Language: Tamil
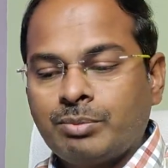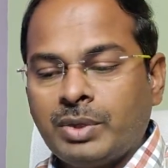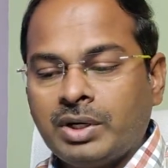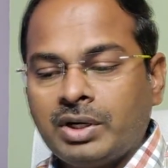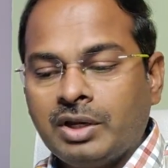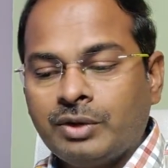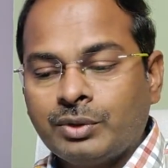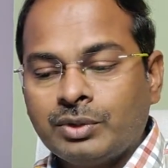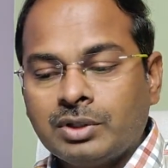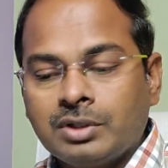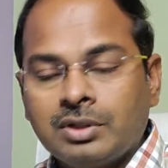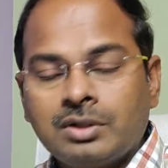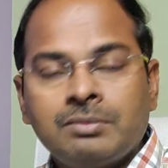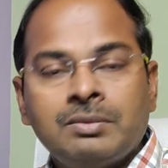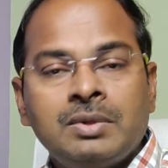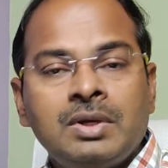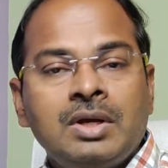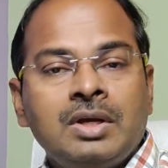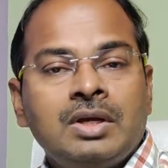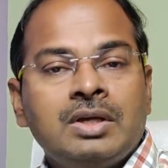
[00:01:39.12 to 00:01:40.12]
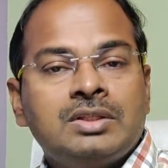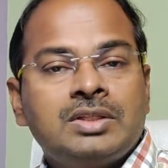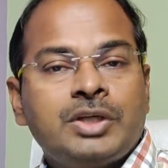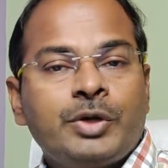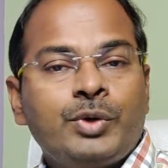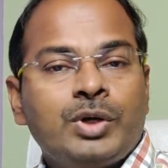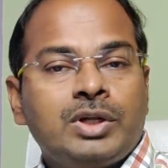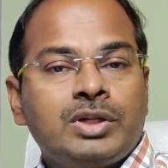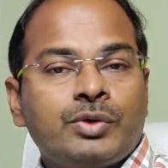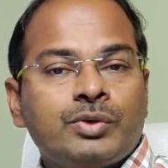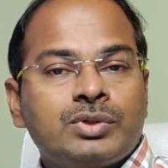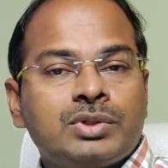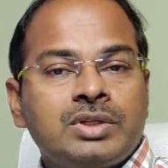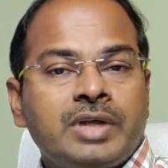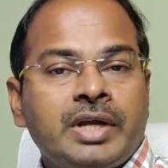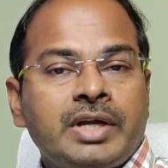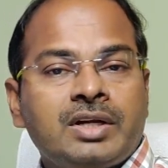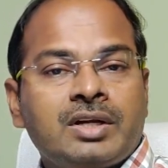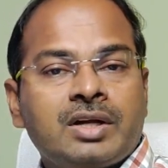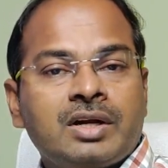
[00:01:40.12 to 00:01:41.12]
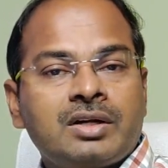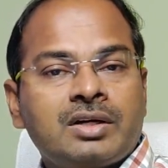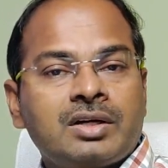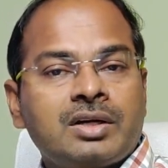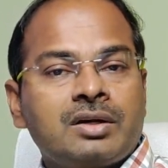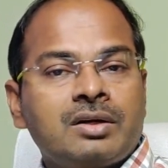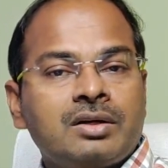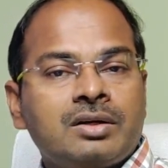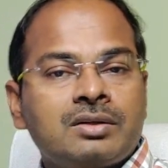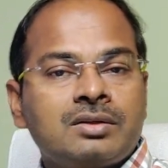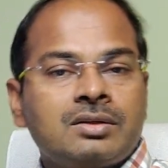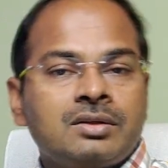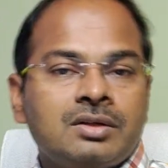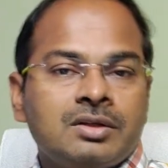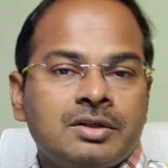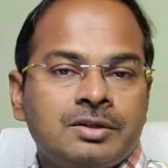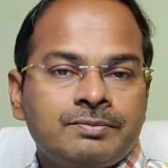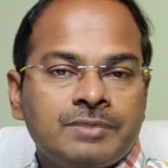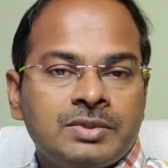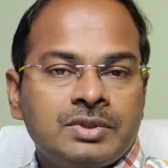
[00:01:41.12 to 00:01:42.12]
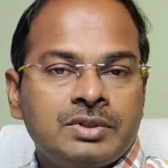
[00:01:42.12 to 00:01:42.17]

மண்டே வந்து செவன்டீன் தௌசண்ட் எயிட் ஹண்ட்ரட்ல இருந்துட்டு